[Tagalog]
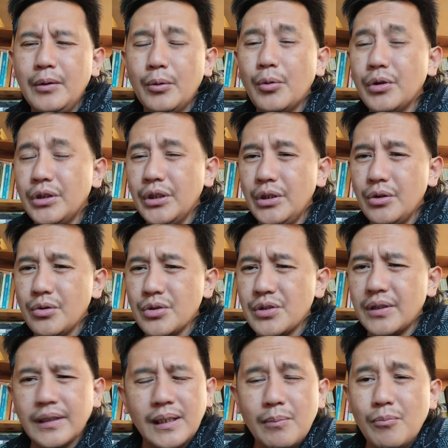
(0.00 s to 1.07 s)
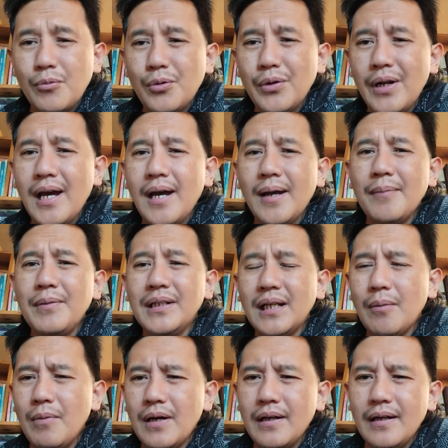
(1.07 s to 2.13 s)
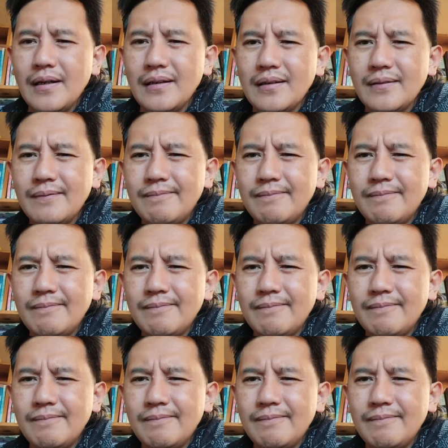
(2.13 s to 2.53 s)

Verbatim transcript: No iti Diyos kat amuna amin nga banag.